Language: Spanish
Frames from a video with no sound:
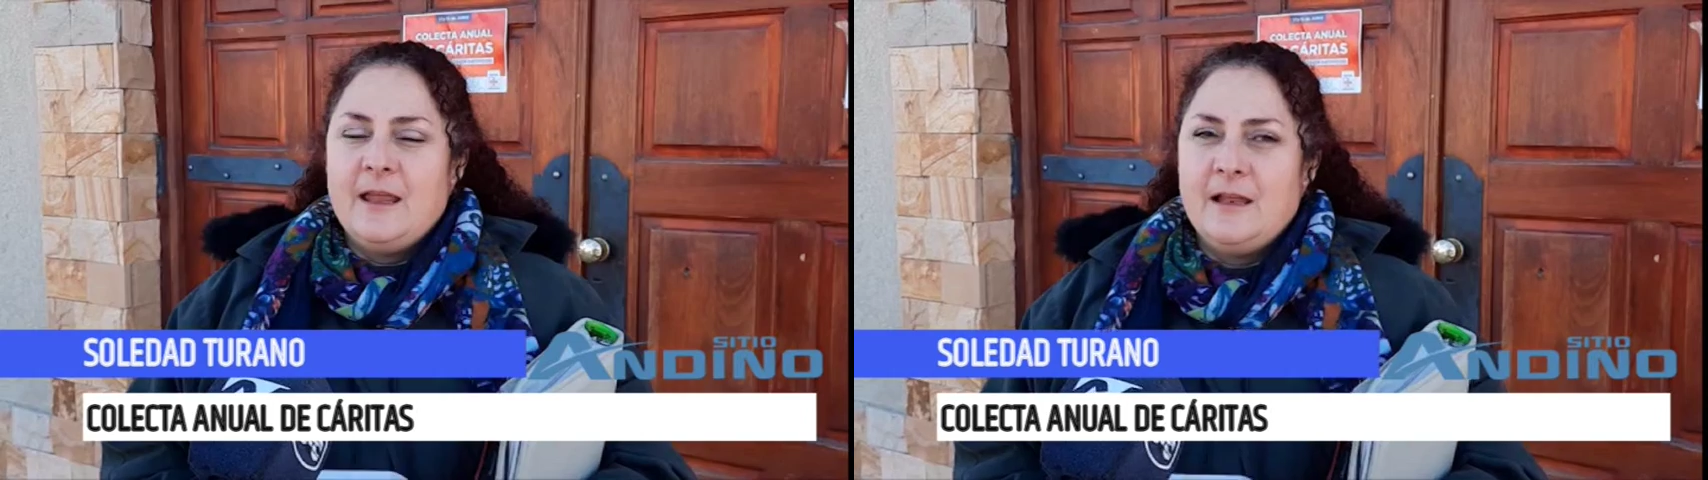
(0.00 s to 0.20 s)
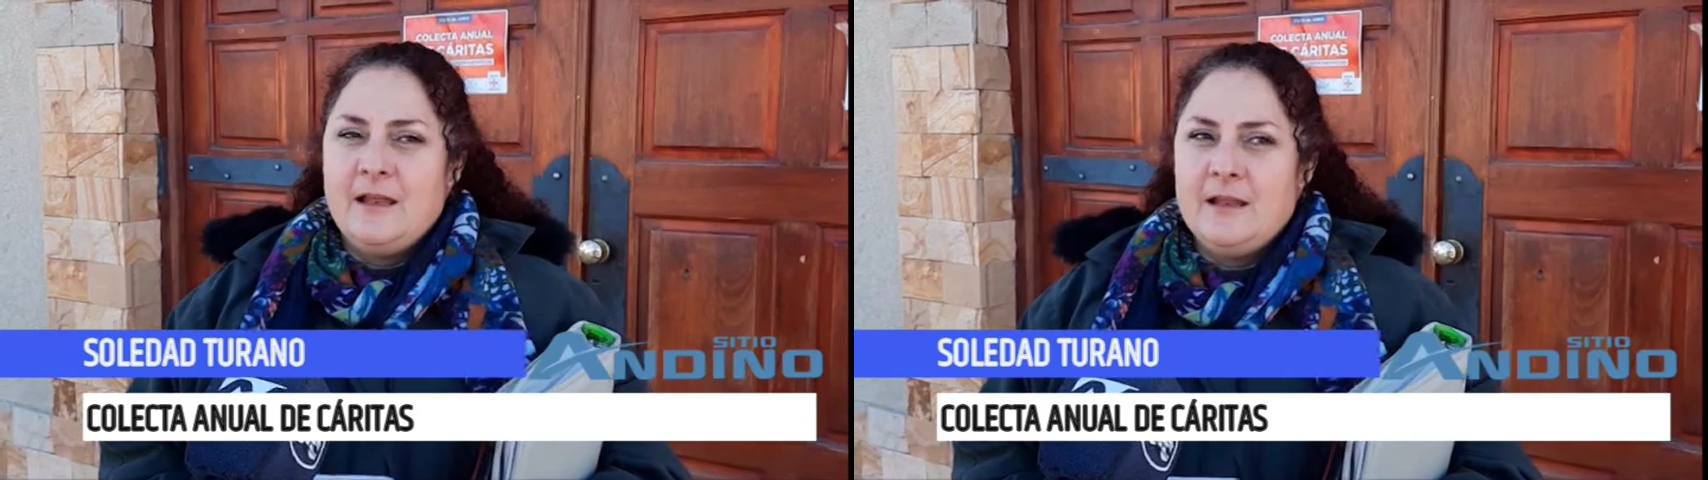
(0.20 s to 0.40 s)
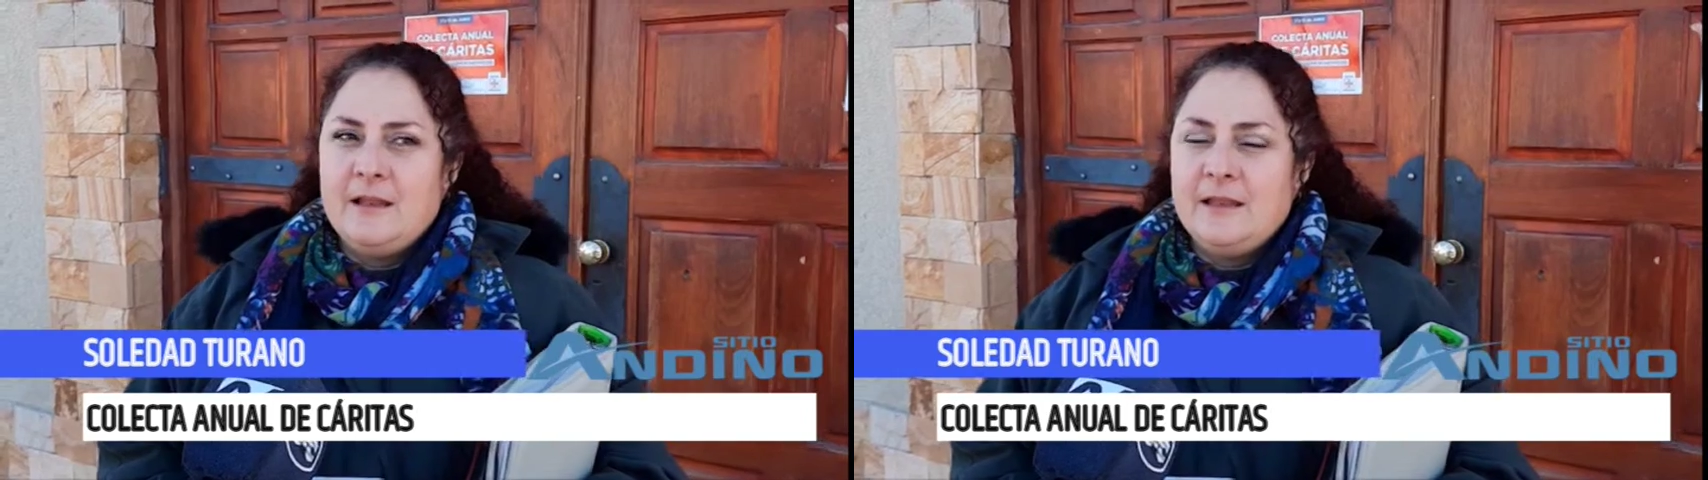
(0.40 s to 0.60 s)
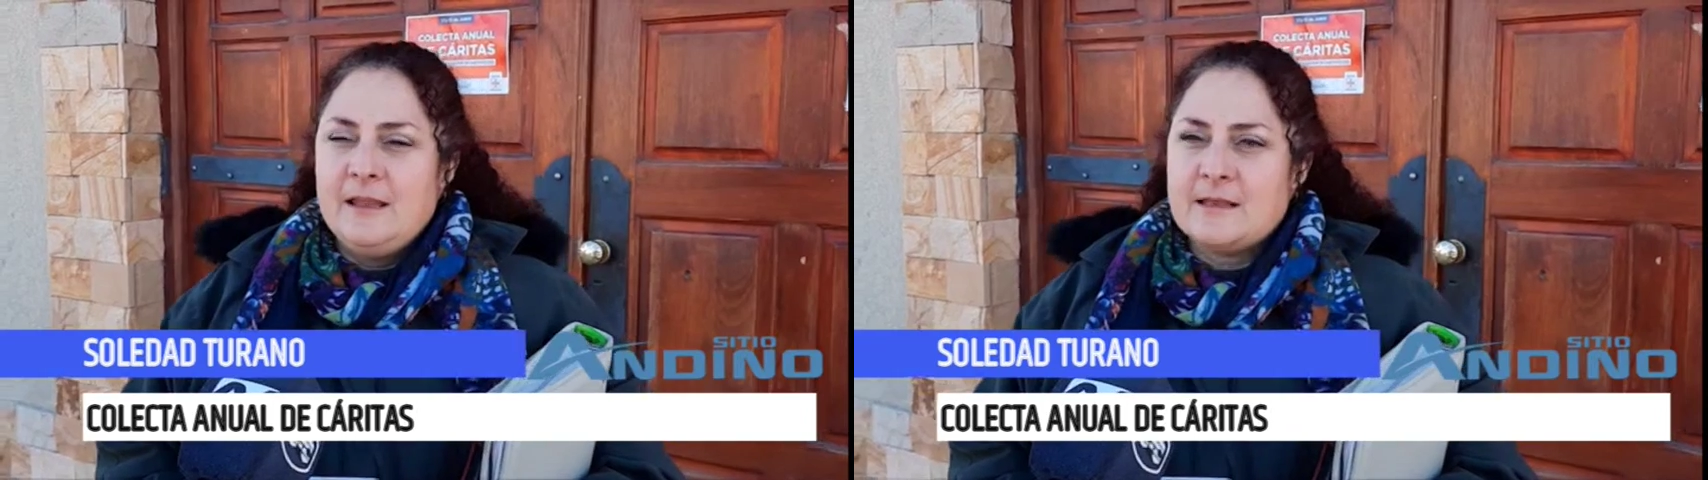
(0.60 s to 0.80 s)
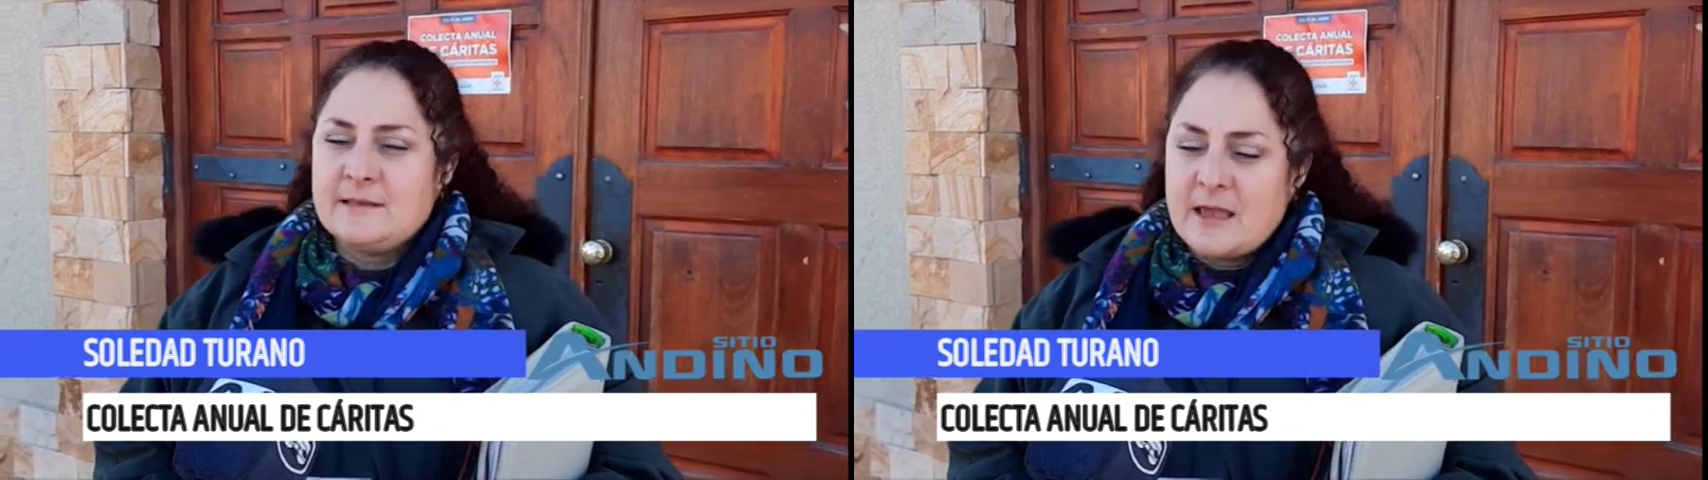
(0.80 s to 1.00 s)
El
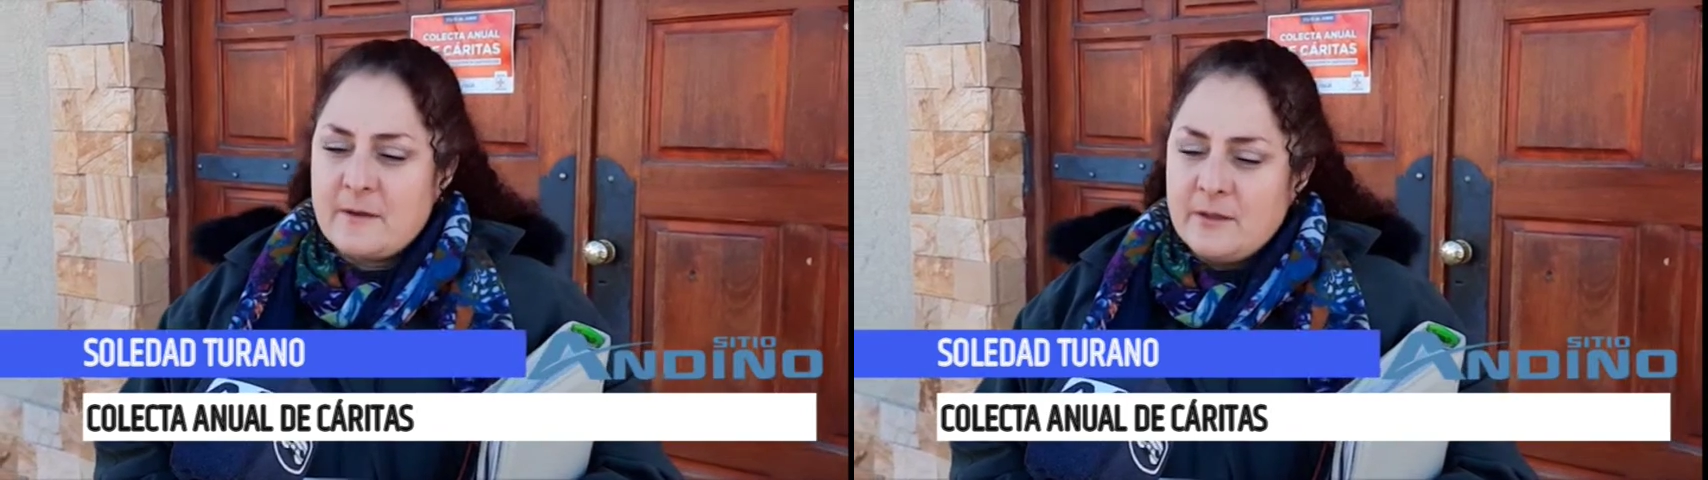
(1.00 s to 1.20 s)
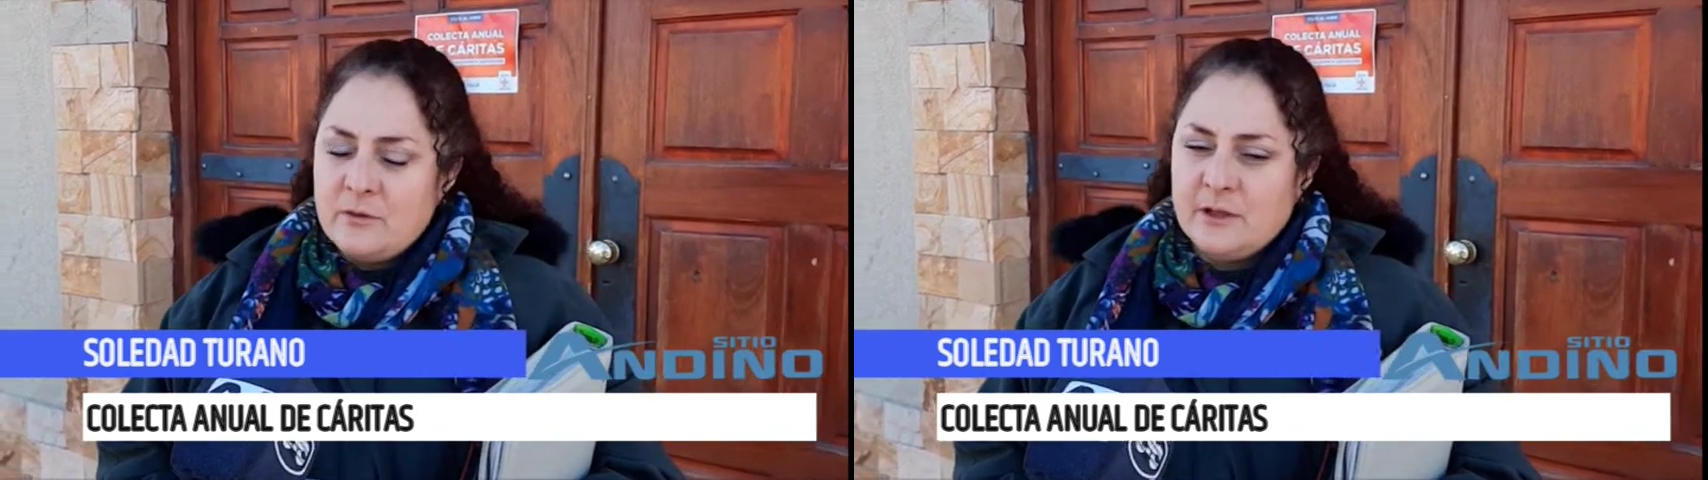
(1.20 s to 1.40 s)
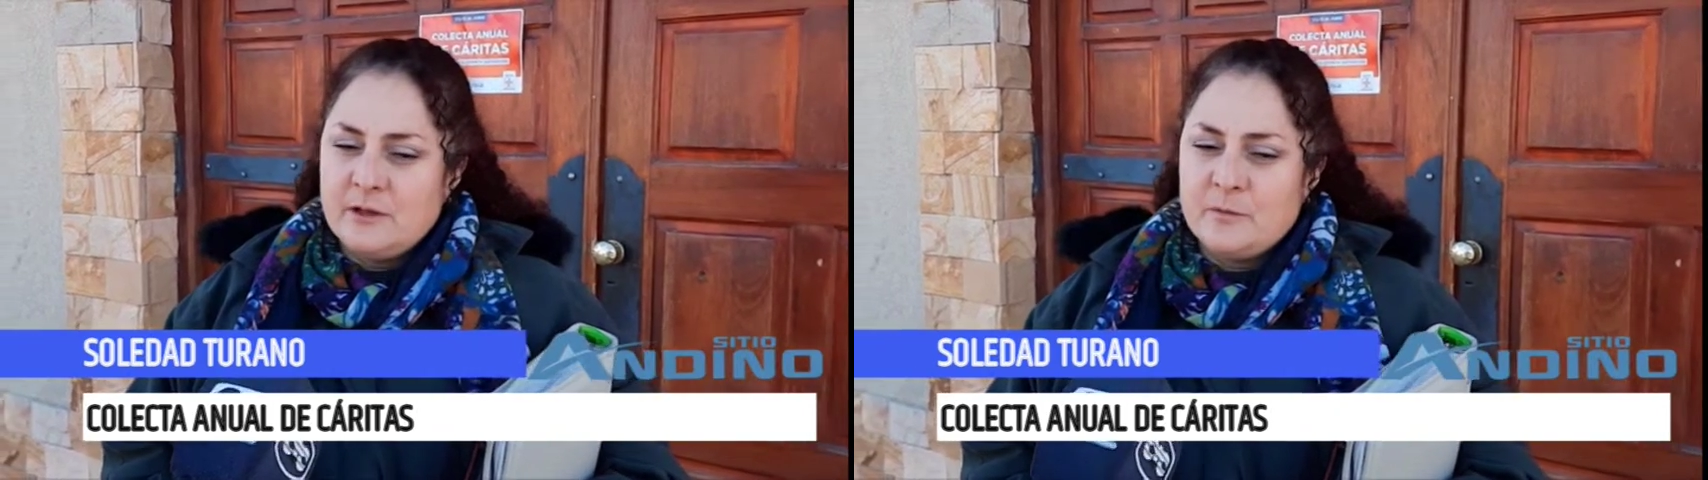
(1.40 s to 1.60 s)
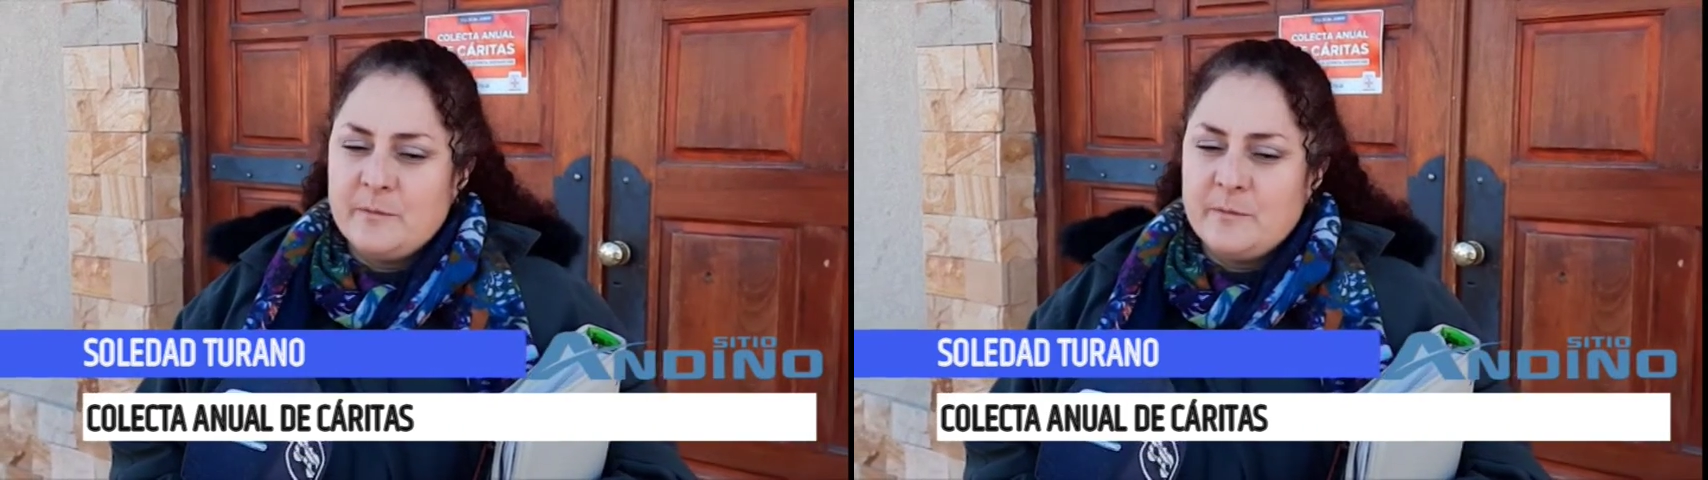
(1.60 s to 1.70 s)
día sábado y el